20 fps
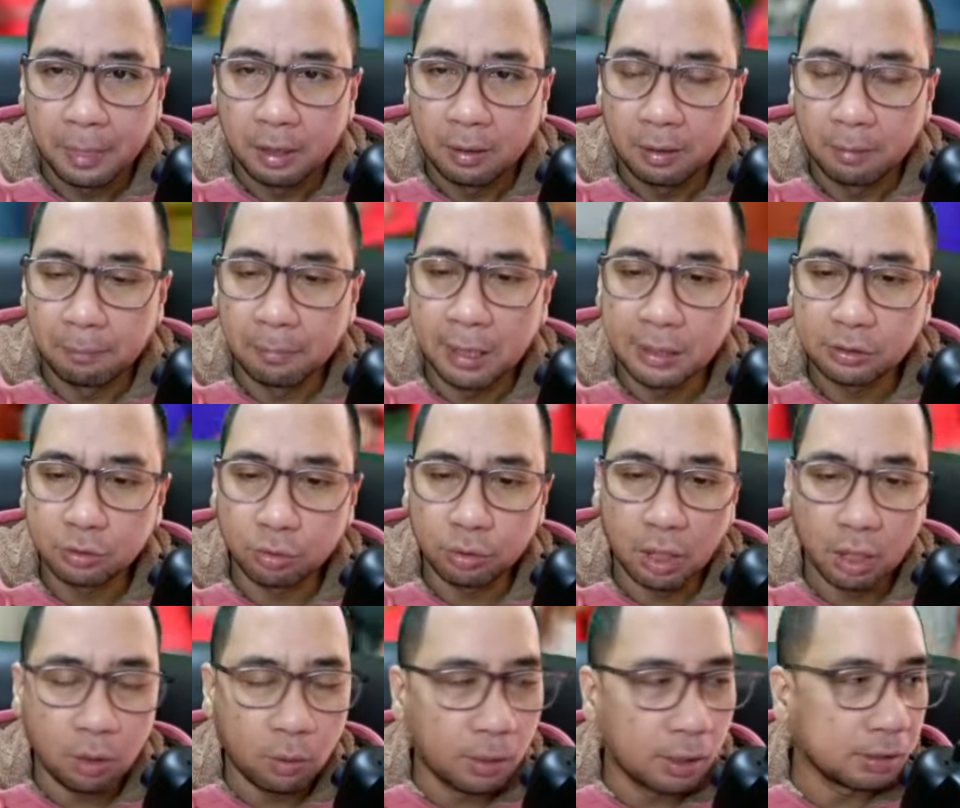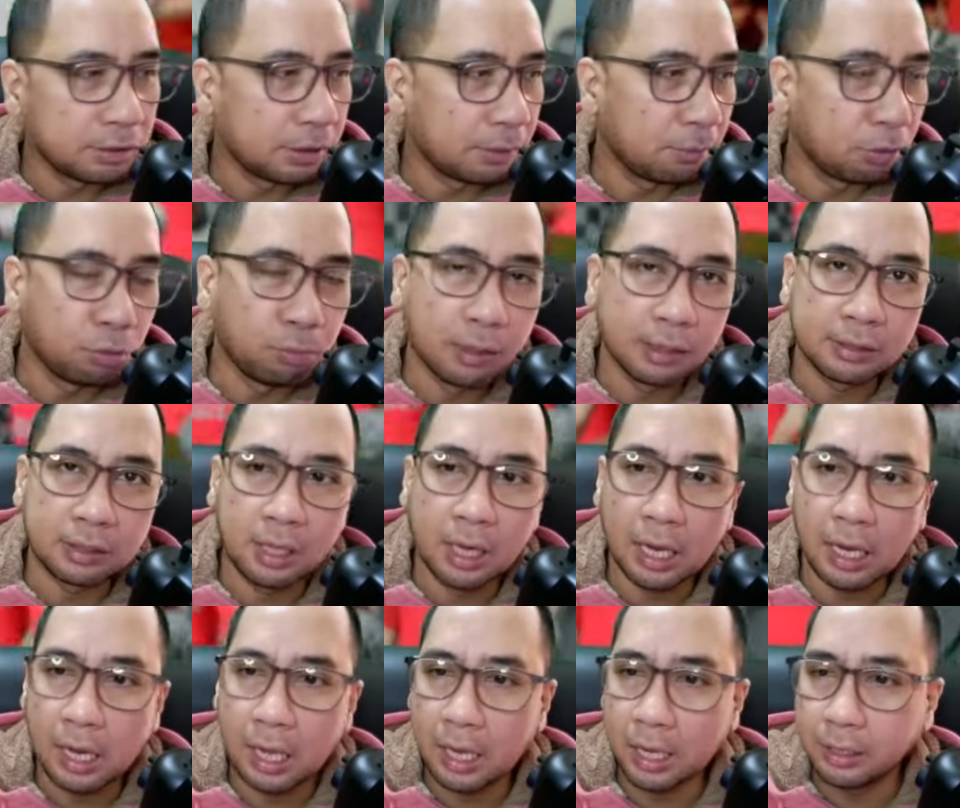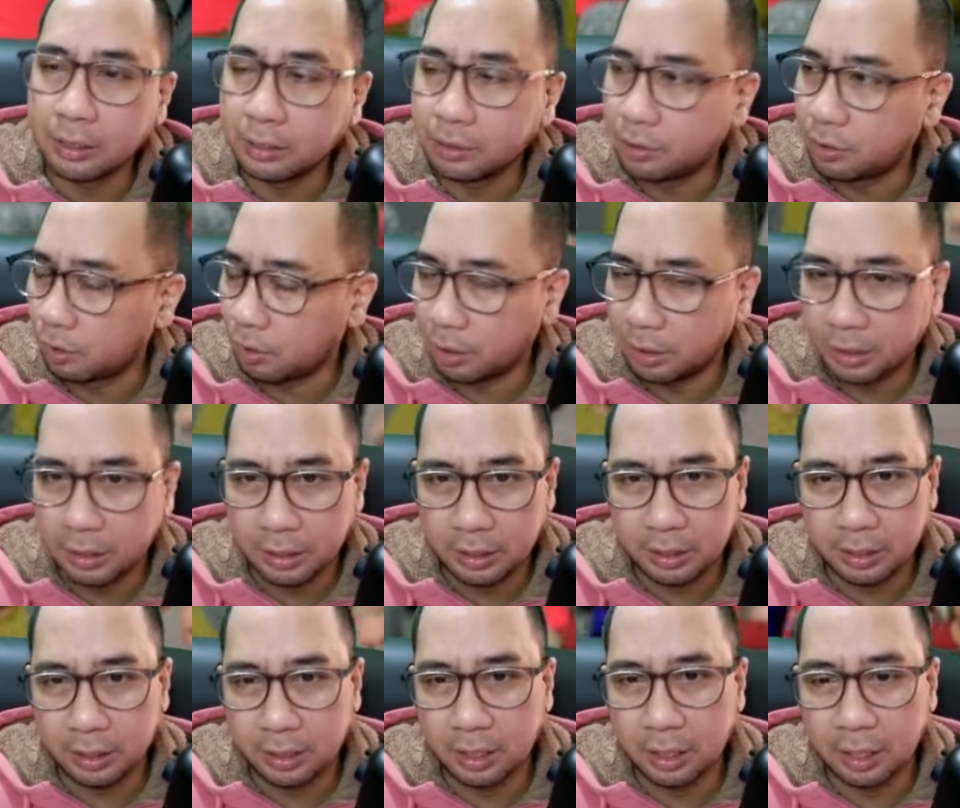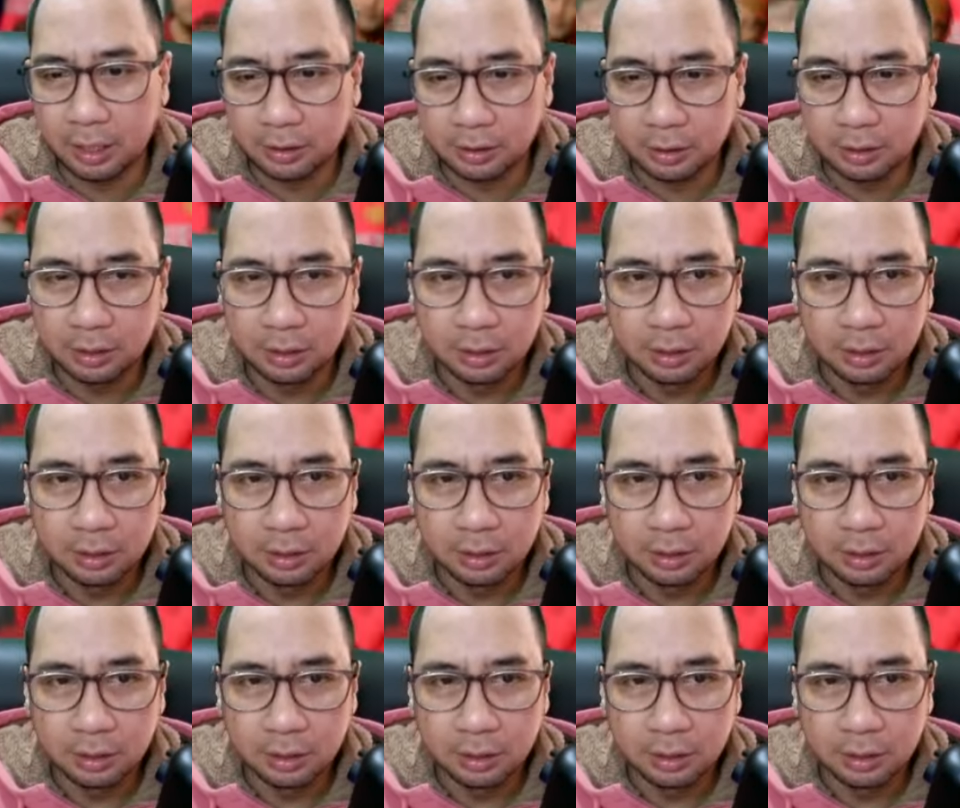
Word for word: masuknya Kowalczyk merubah segalanya coy gila sih